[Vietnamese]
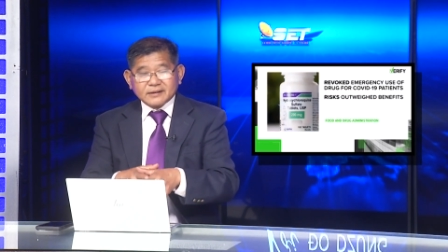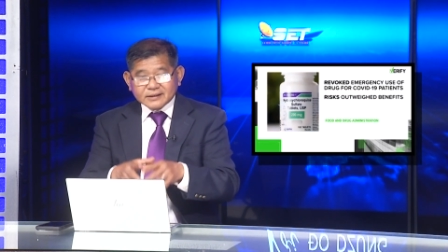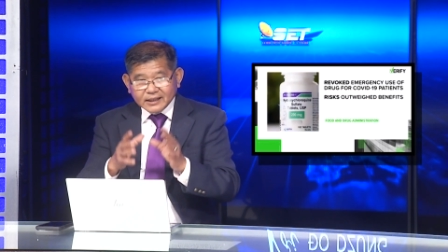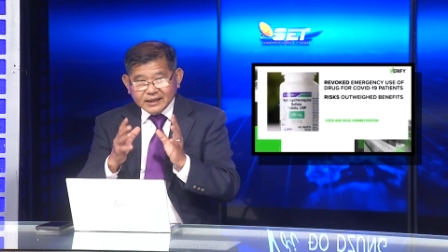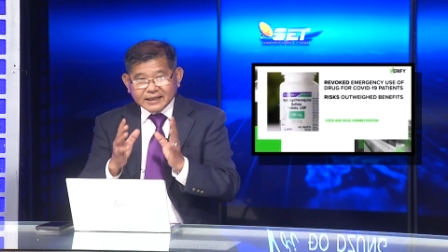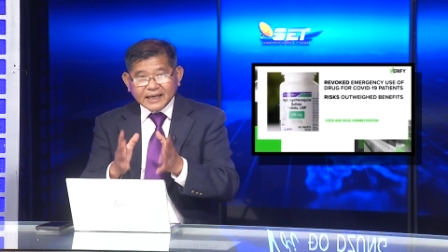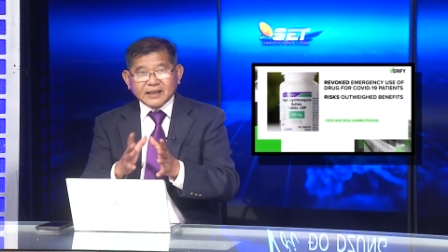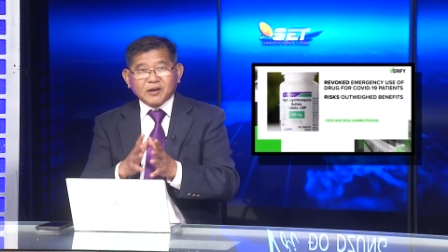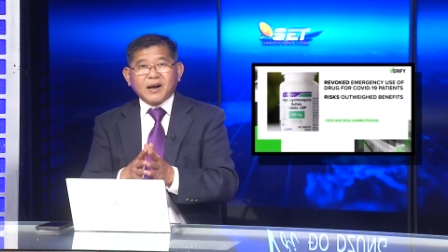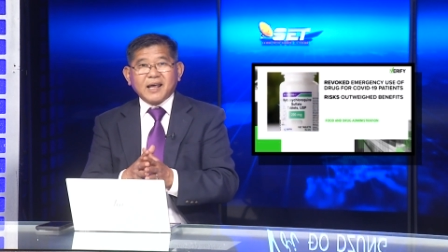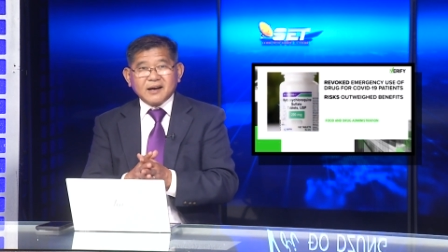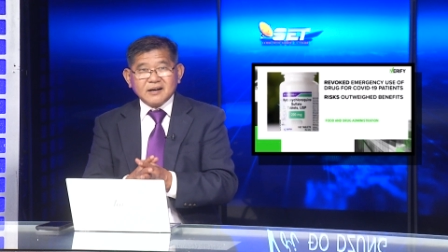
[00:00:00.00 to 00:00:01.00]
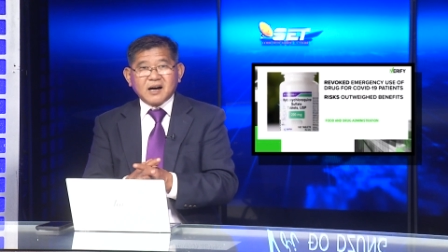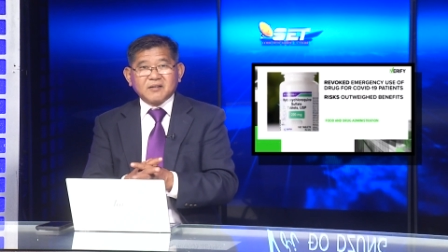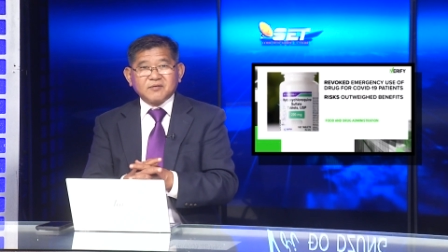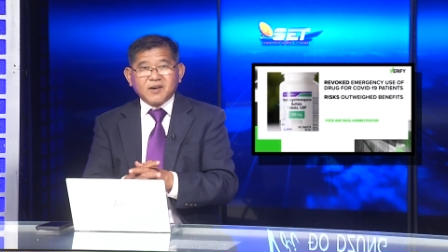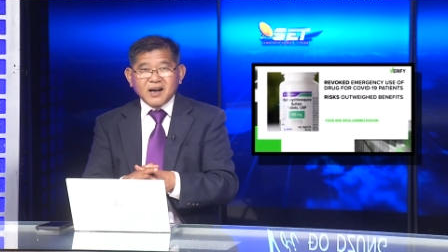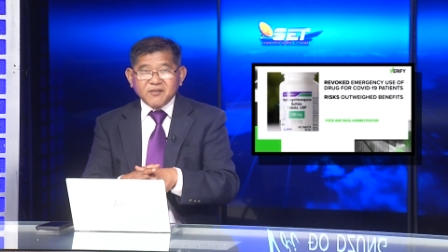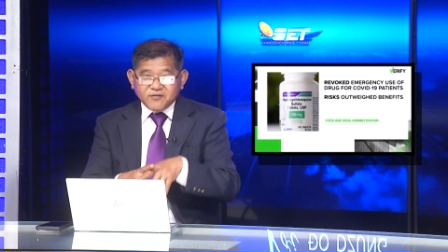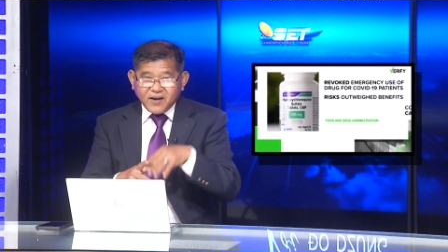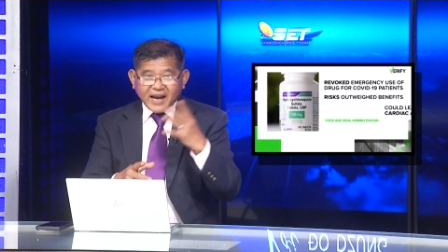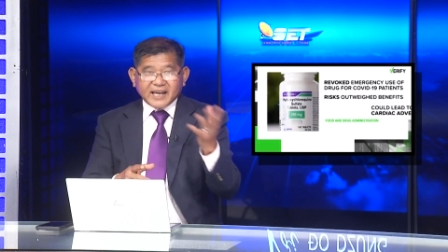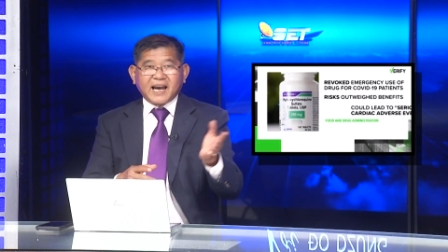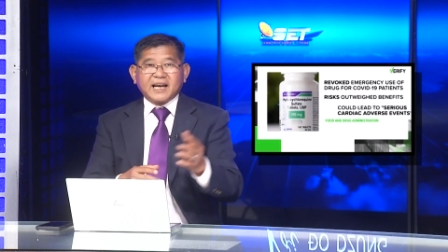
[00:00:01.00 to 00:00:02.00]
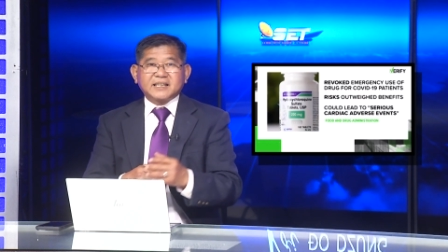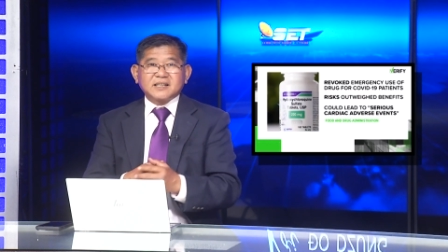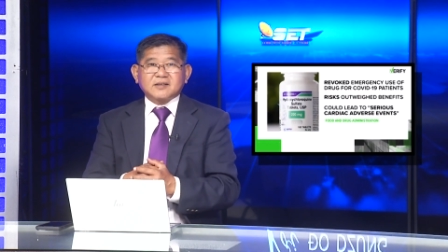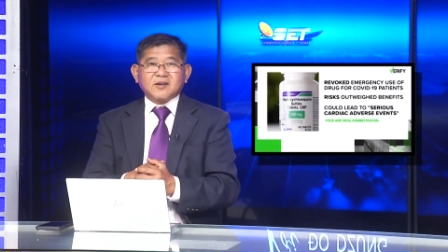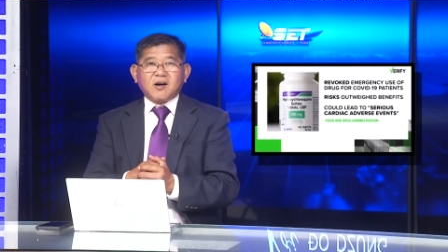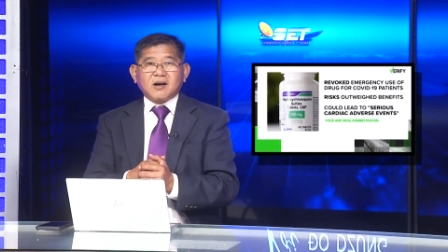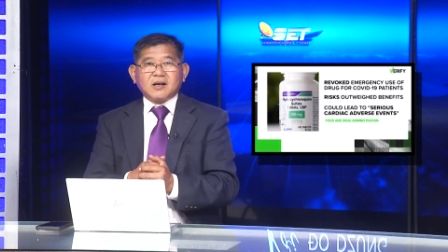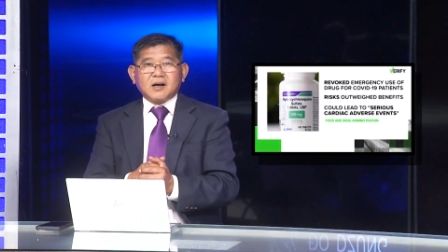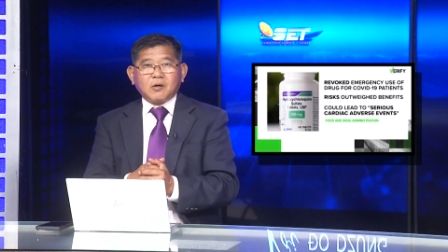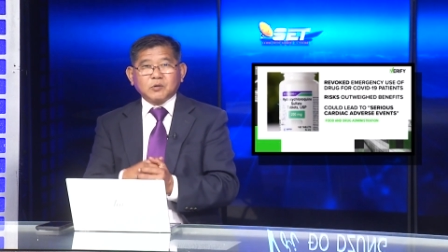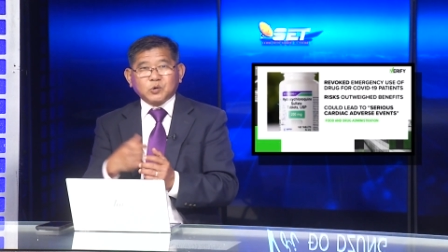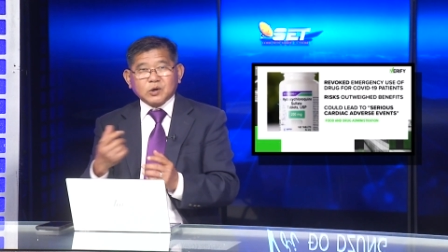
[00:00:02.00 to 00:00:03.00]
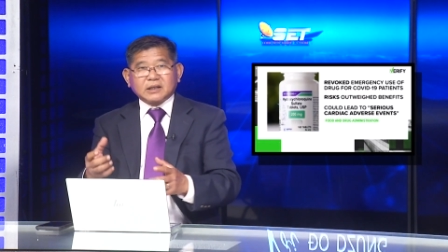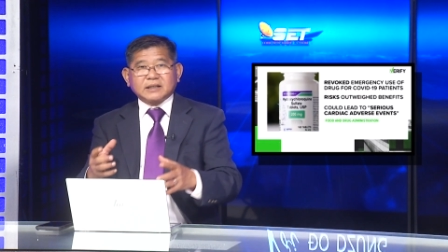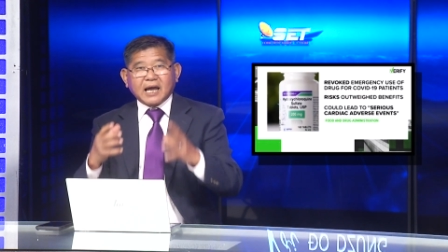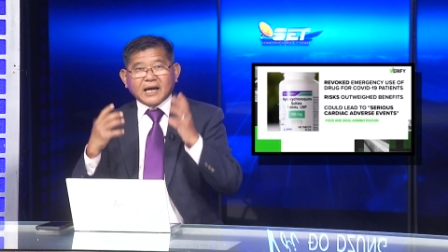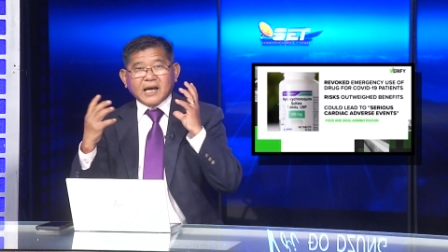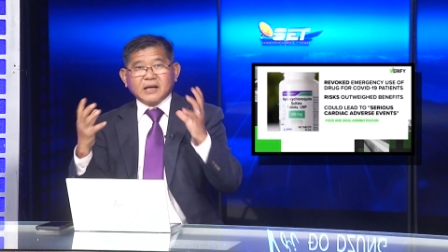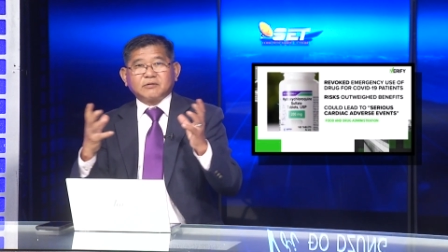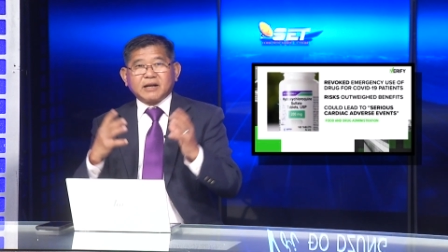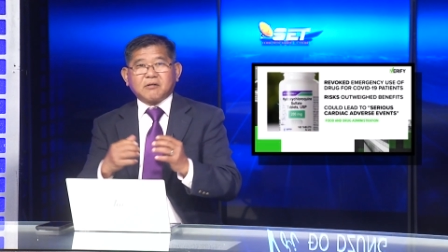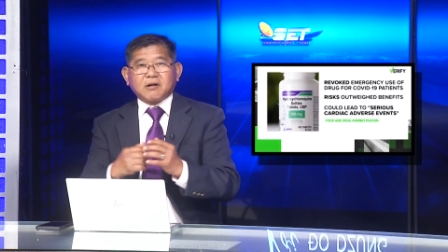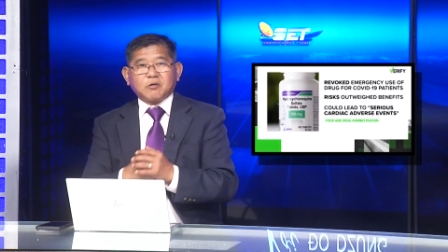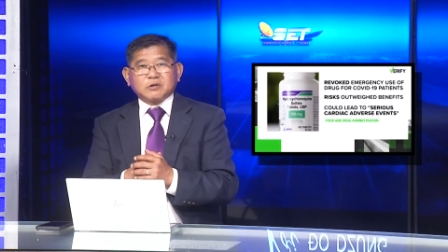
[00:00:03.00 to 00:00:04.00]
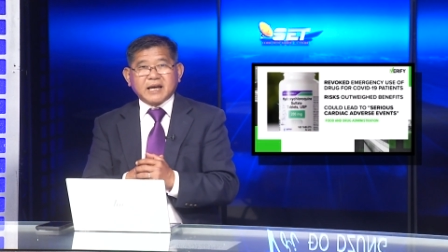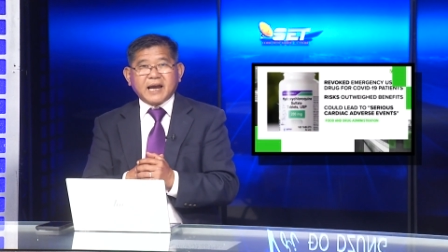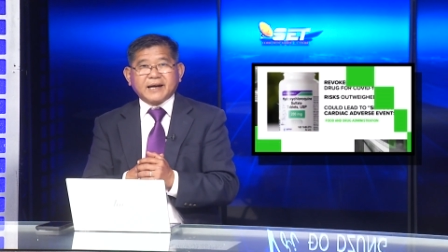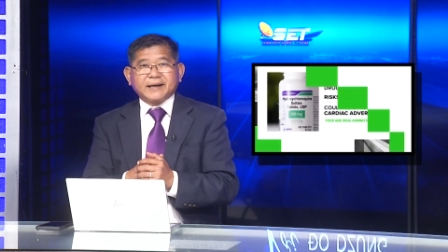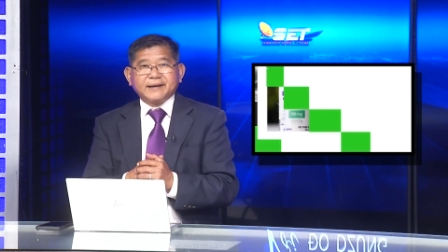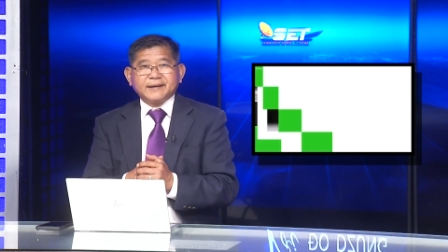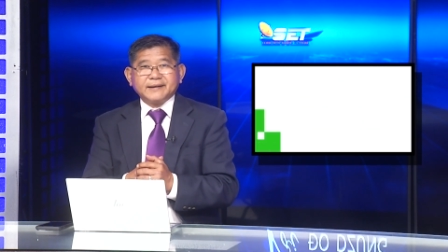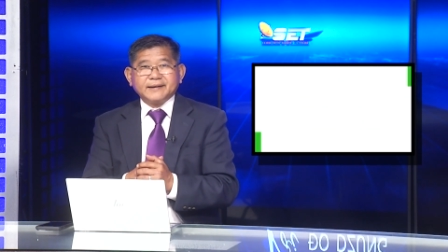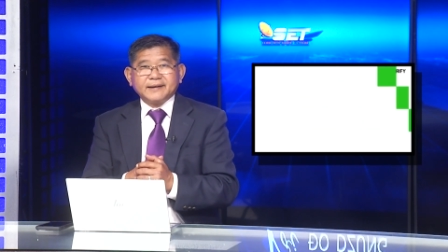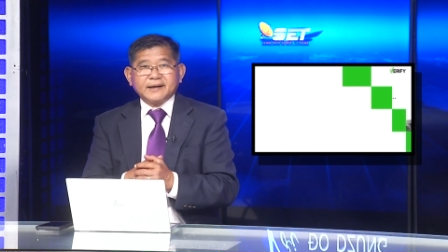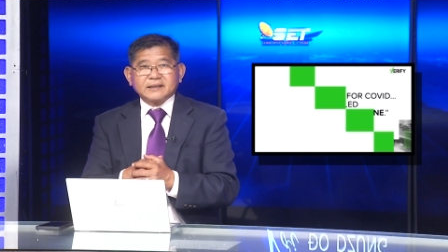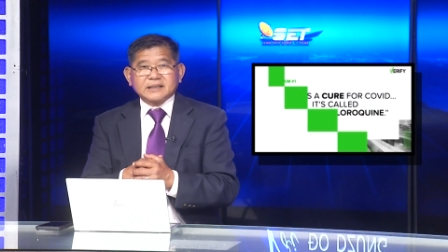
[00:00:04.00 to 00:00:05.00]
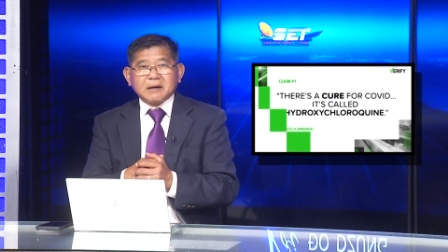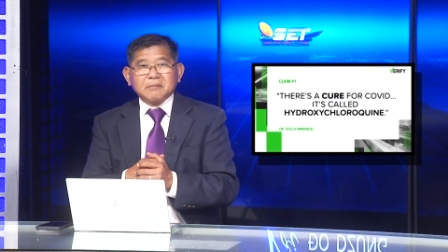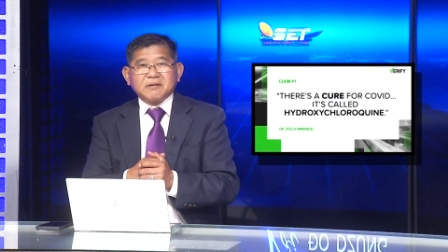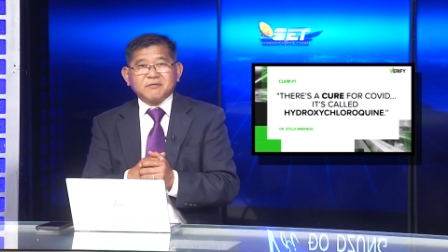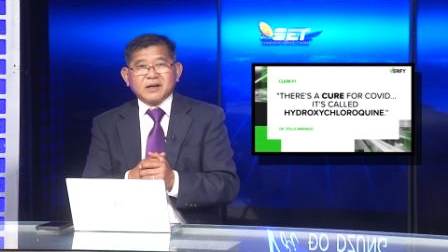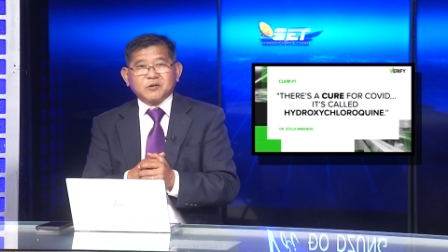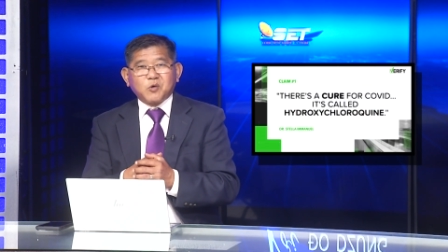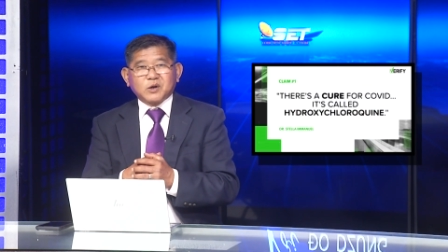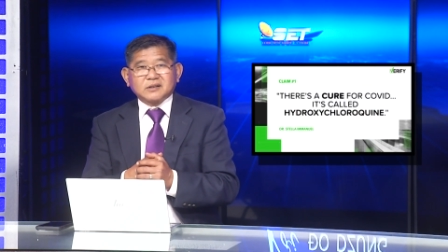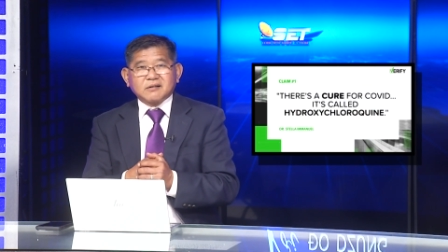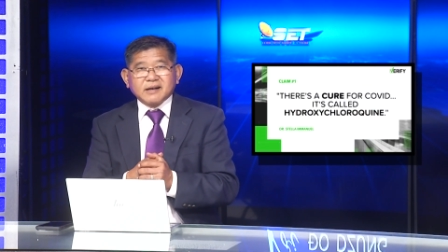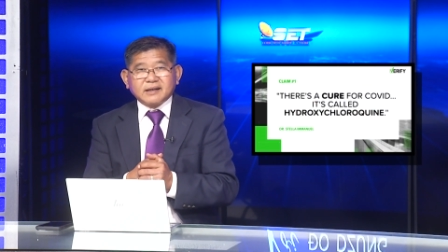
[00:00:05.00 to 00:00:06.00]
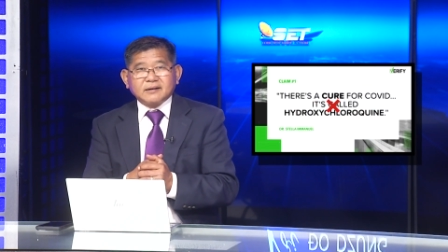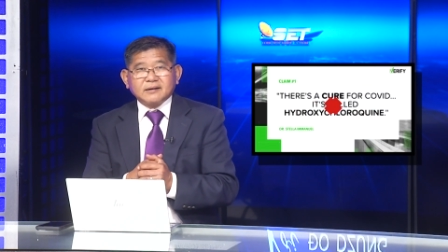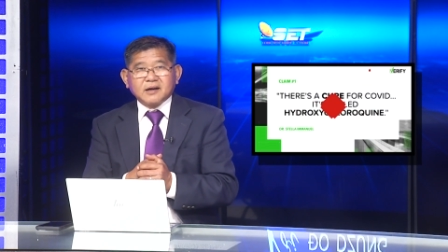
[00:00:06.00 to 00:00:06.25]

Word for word: Thì cái này nó lại ngược với vài ngày trước đó, ông tweet ra cái hình đeo khẩu trang ở tại bệnh viện Walter Reed,